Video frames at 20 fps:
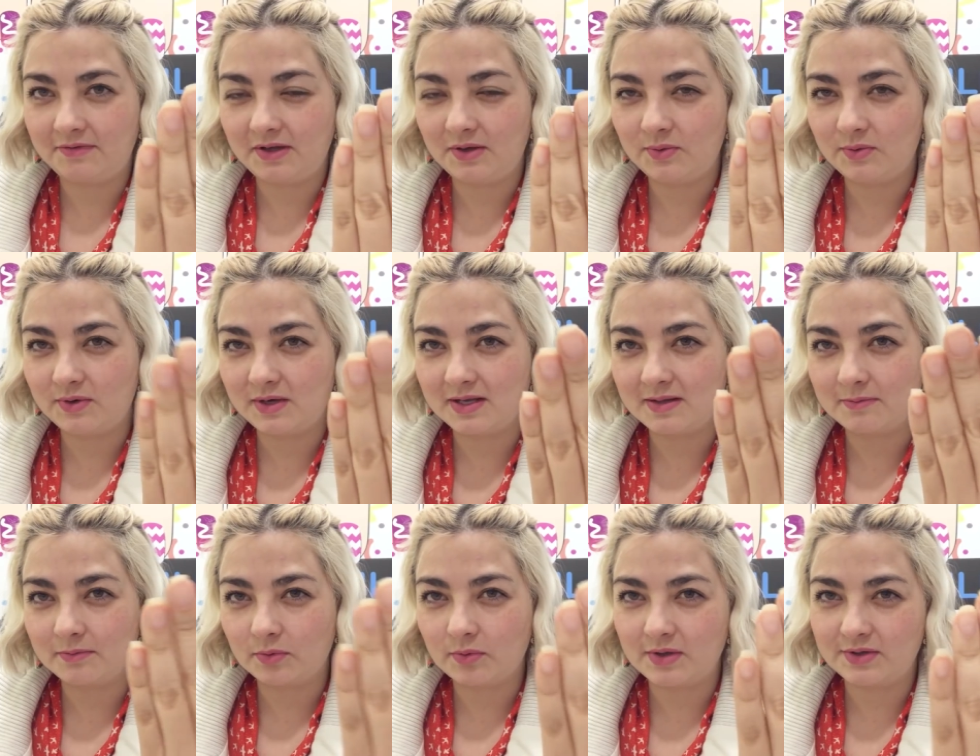
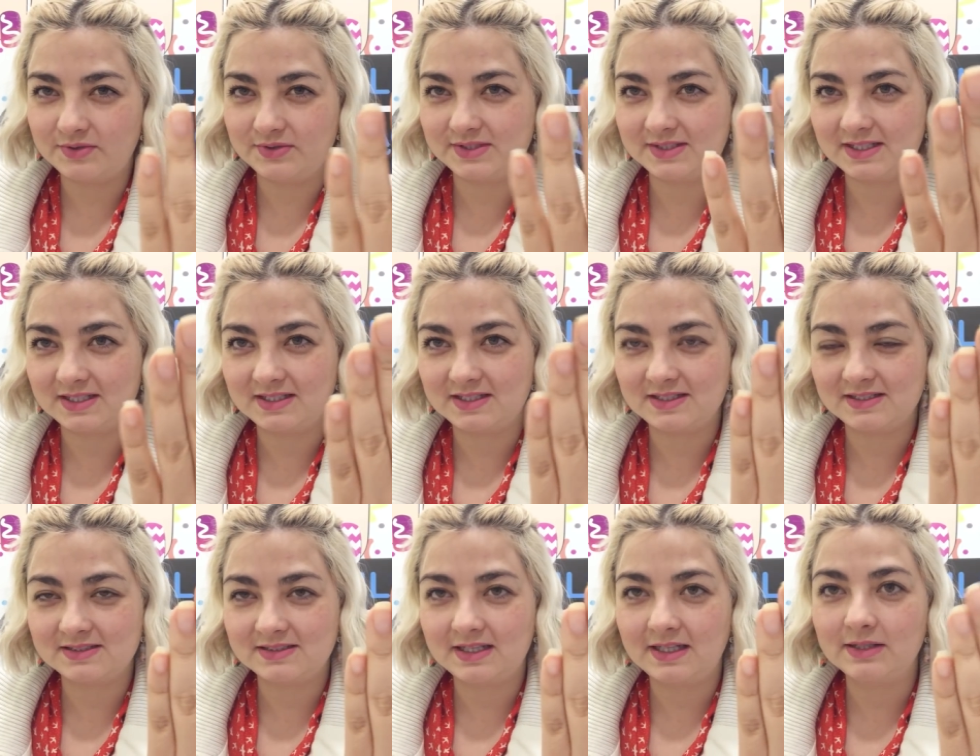figura cuando estén
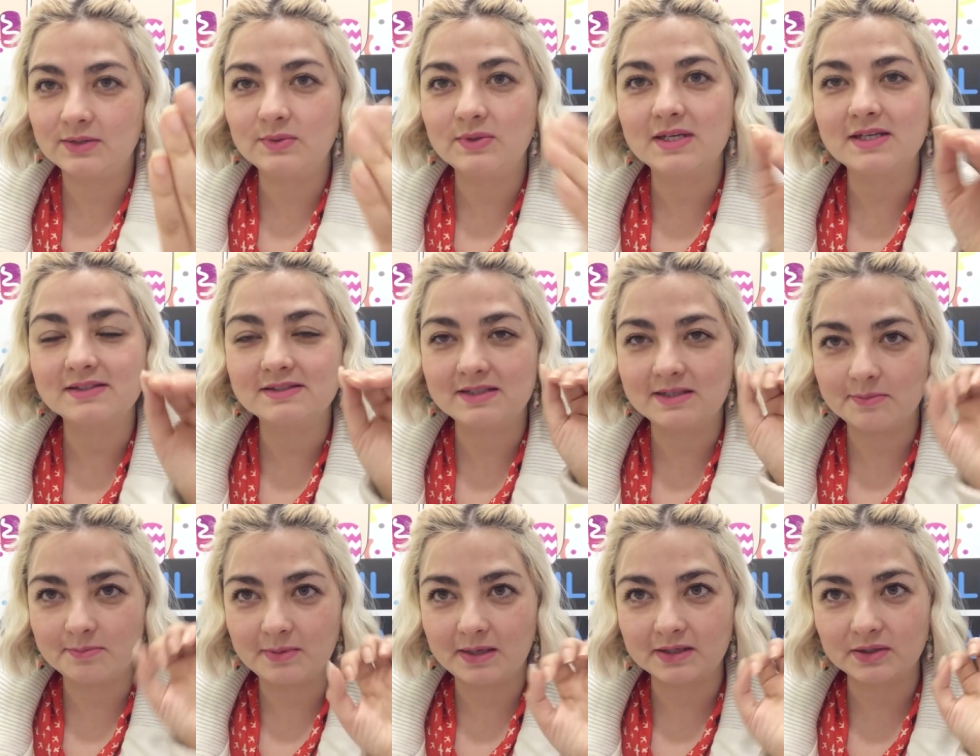en esta altura, sin
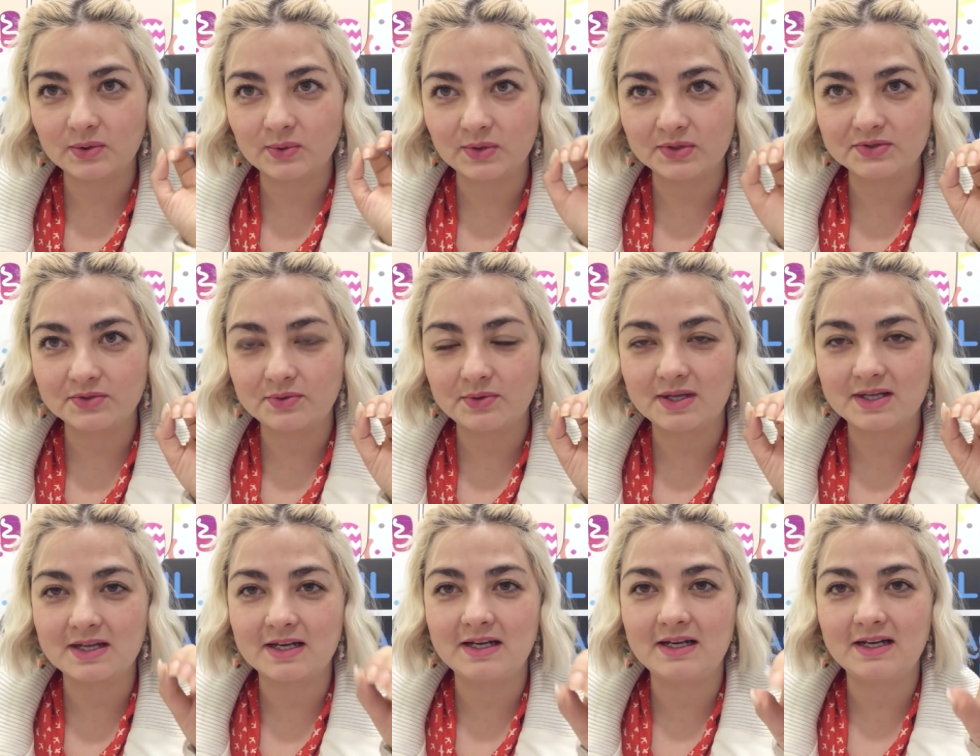embargo cuando
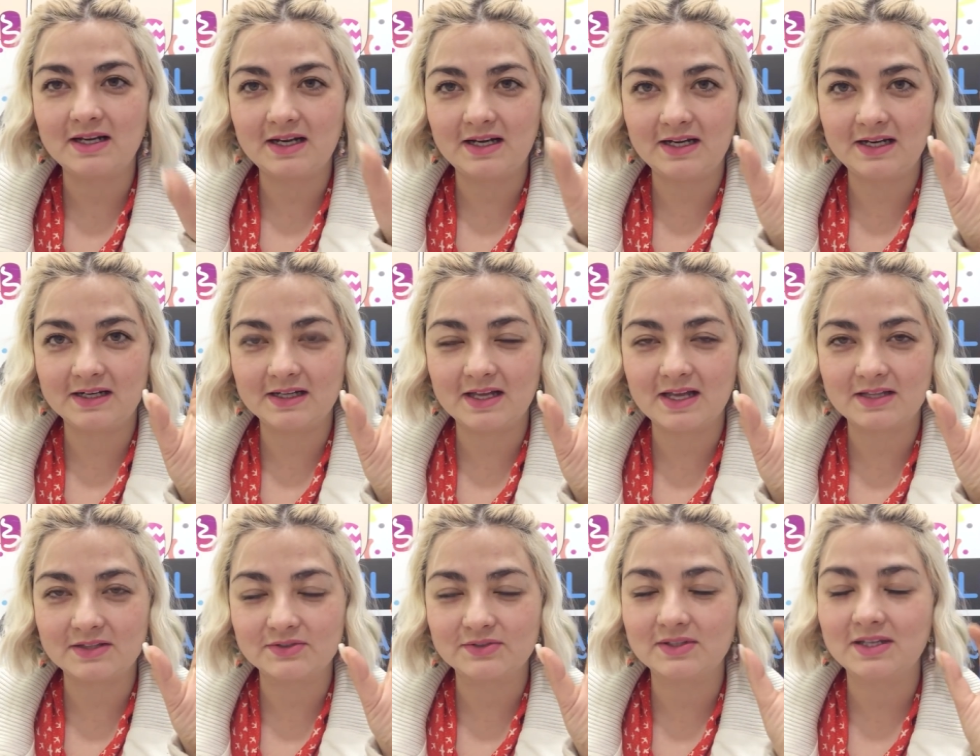vayan
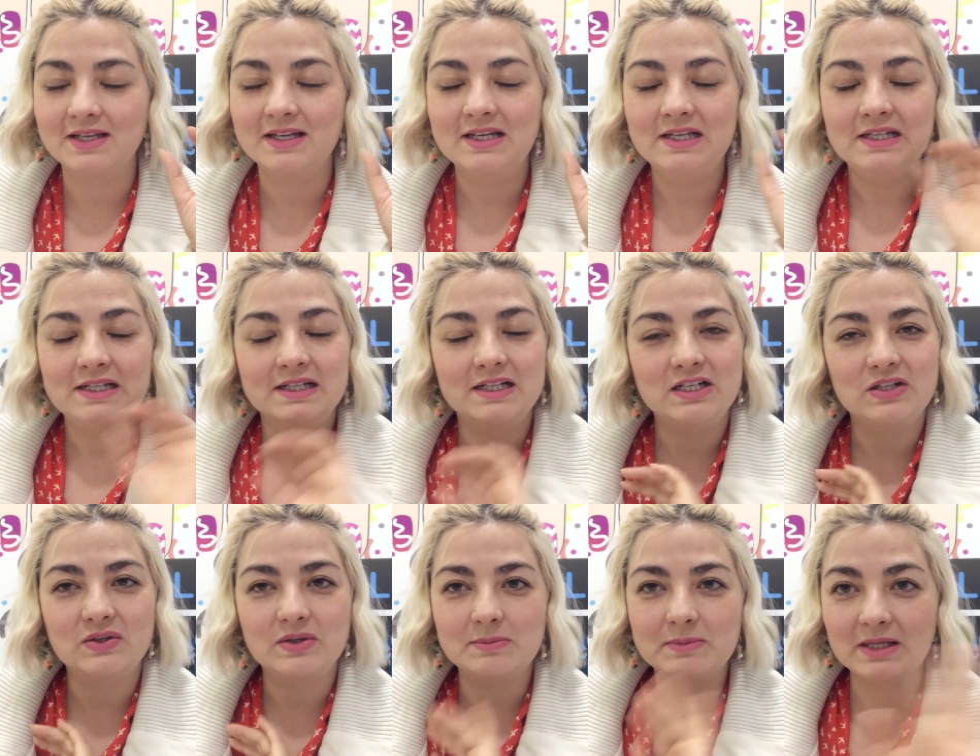alargándose,
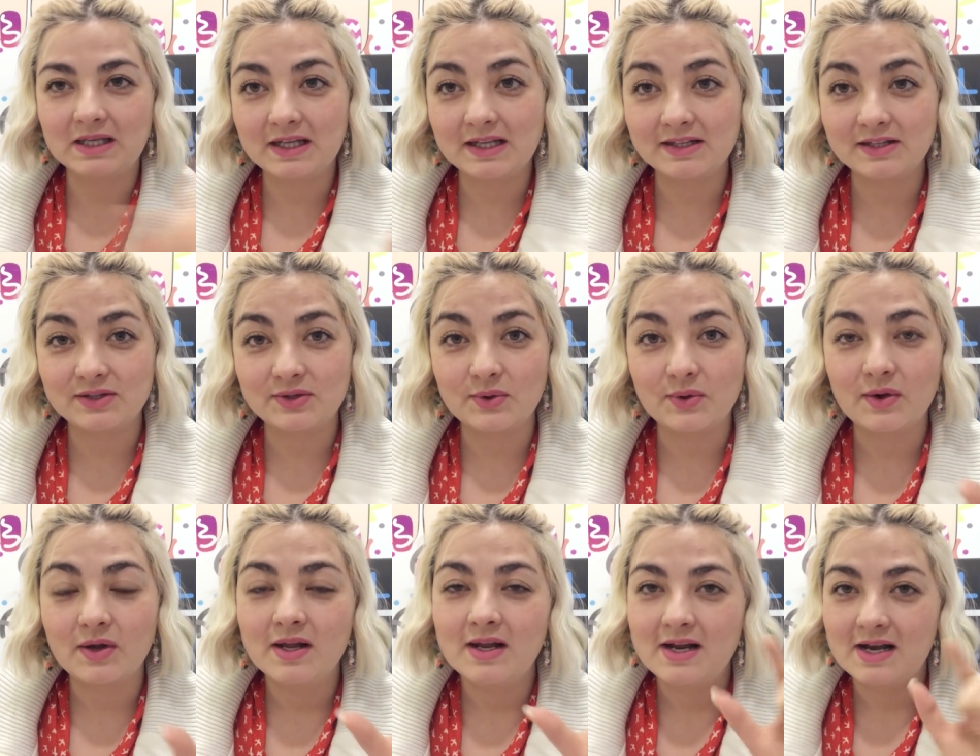creo que me
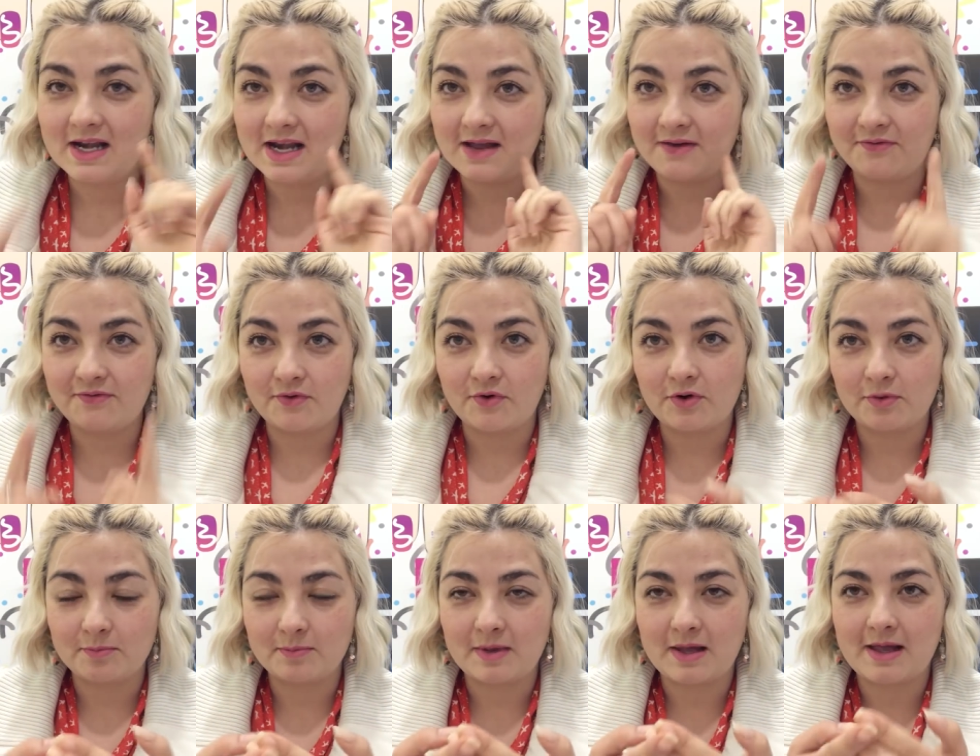encantó la
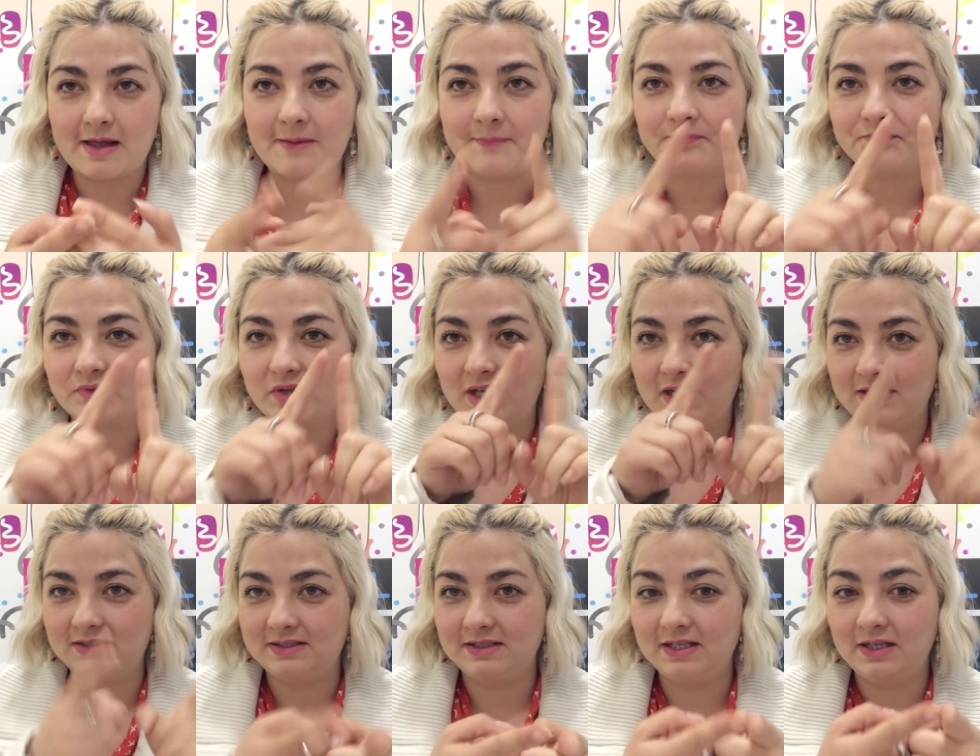forma
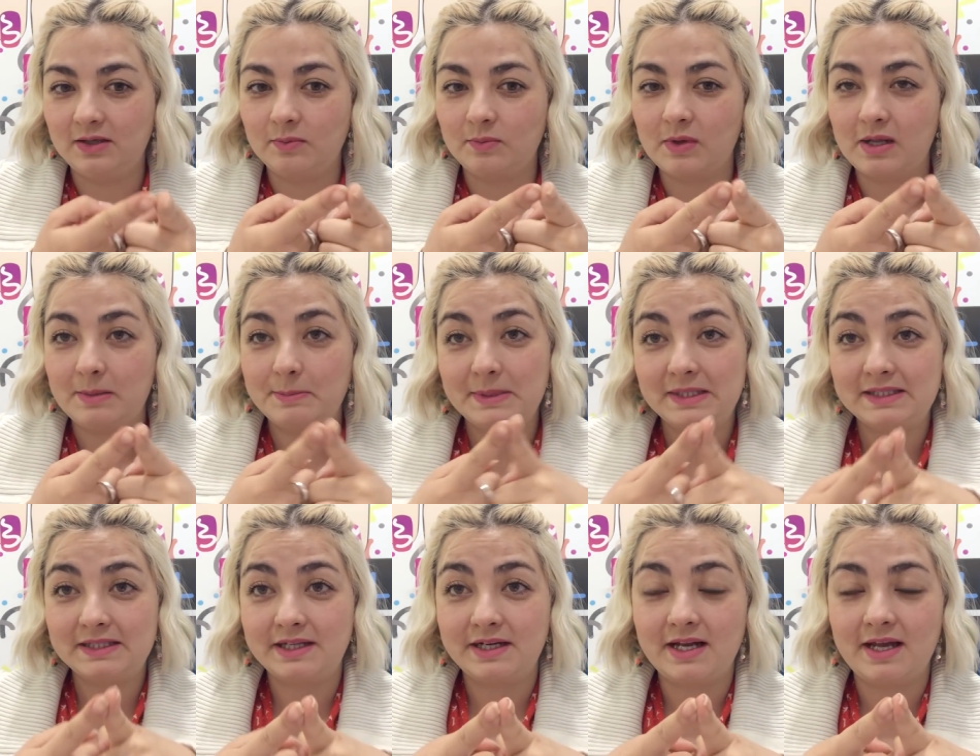así como
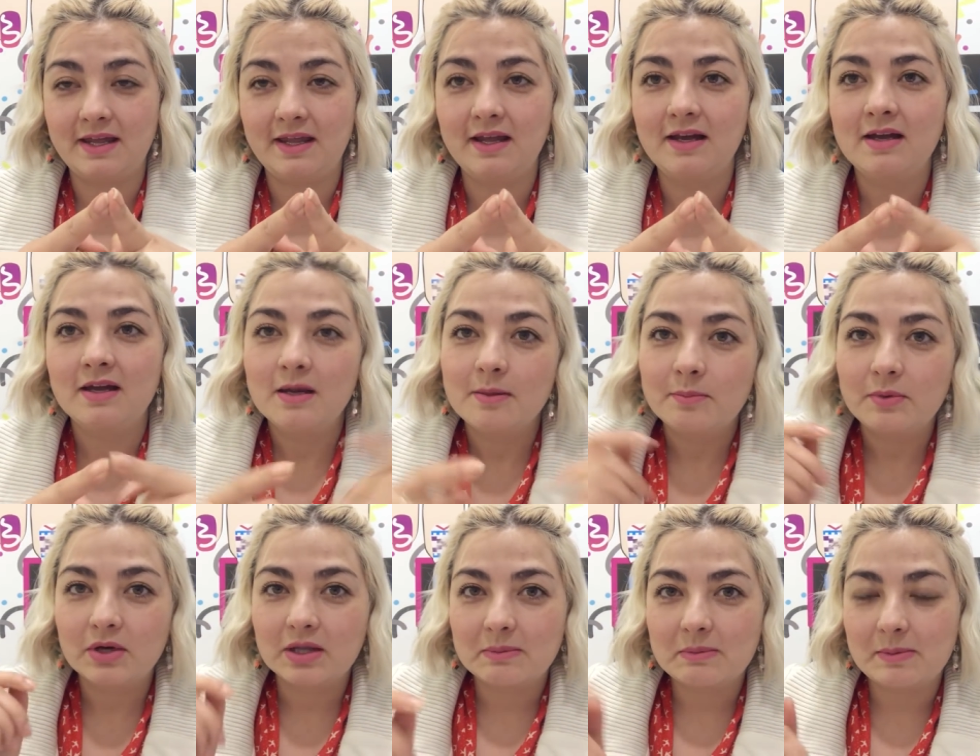almendrada
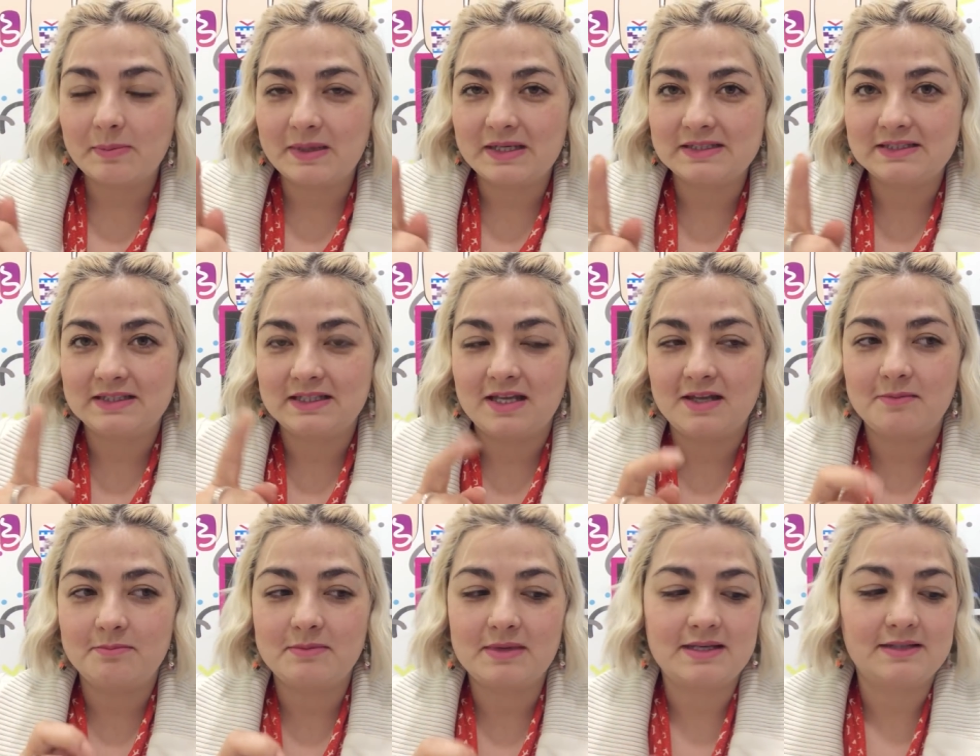porque me parece que
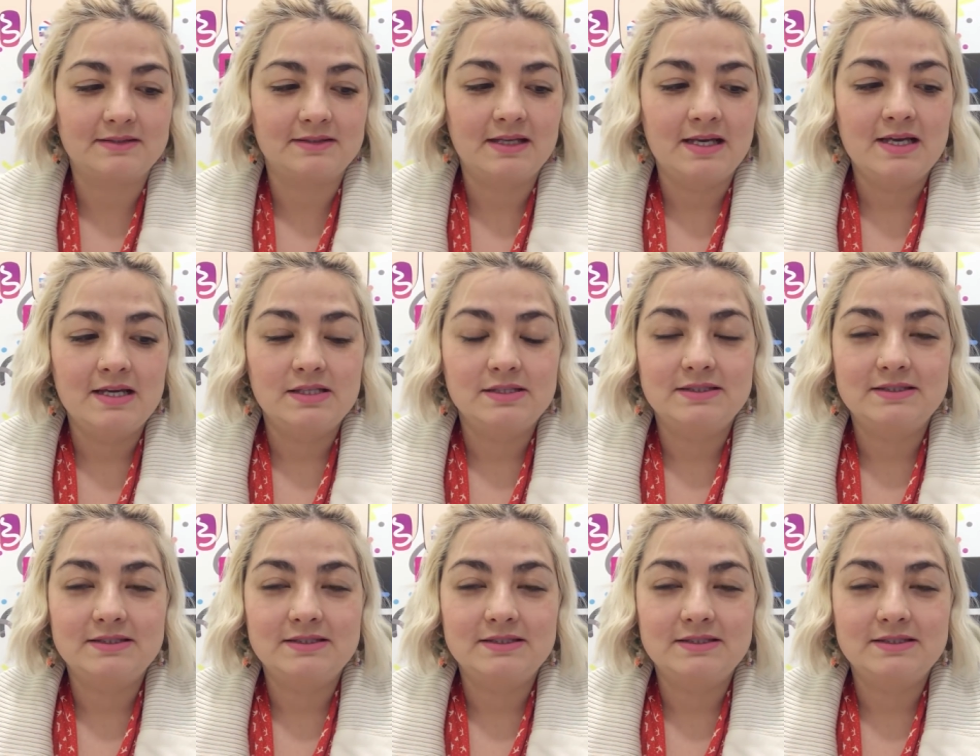además